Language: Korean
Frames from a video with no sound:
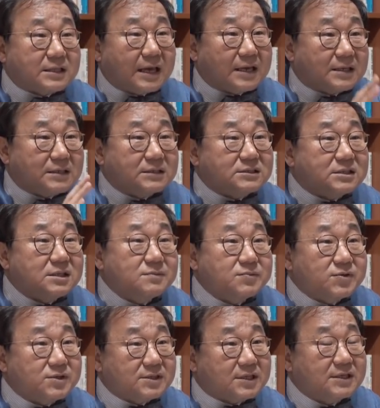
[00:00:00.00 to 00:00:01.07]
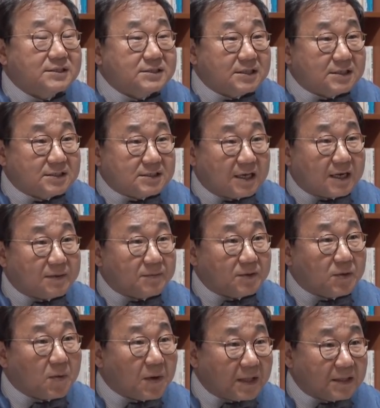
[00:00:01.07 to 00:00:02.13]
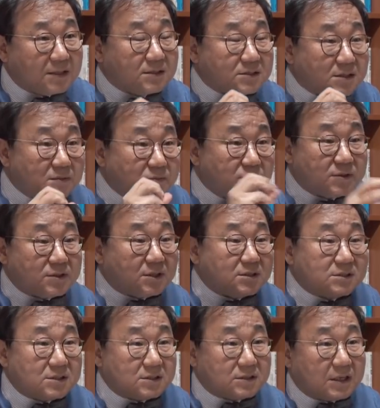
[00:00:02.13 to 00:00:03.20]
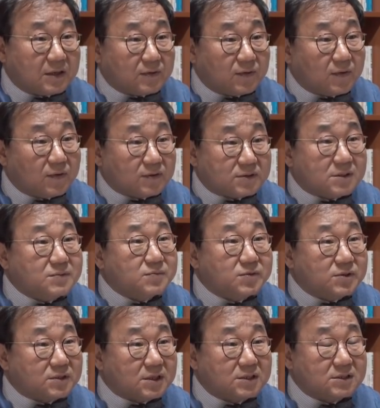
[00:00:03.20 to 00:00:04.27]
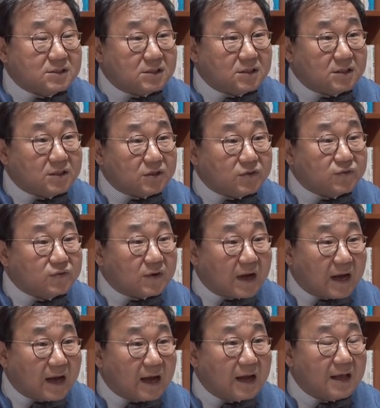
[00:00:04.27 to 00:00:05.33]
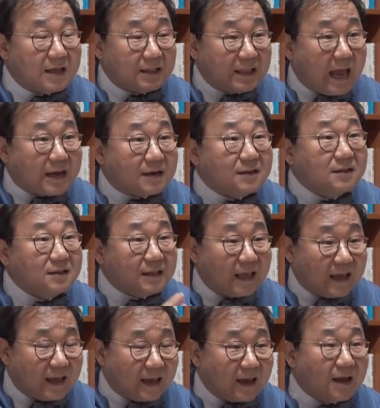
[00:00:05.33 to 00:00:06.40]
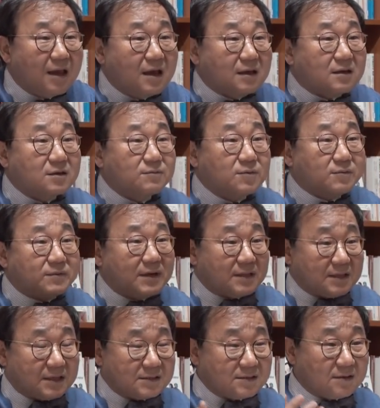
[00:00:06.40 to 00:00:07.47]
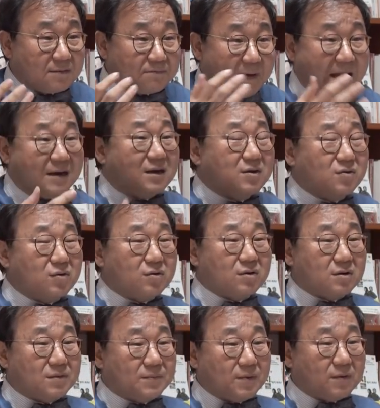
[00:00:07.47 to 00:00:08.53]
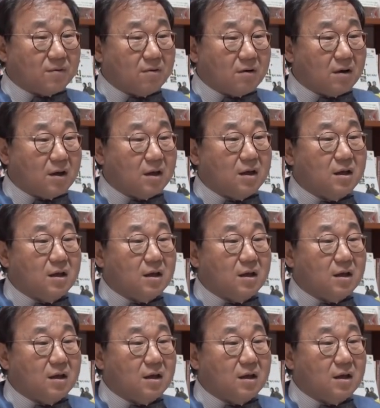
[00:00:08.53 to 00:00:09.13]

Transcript: 때 그 질문을 던지는 사람이 똑같은 질문을 던질 때도 질문을 던지는 이유가 다른데 그 부분에 대해서 반응이 나오는 걸 보고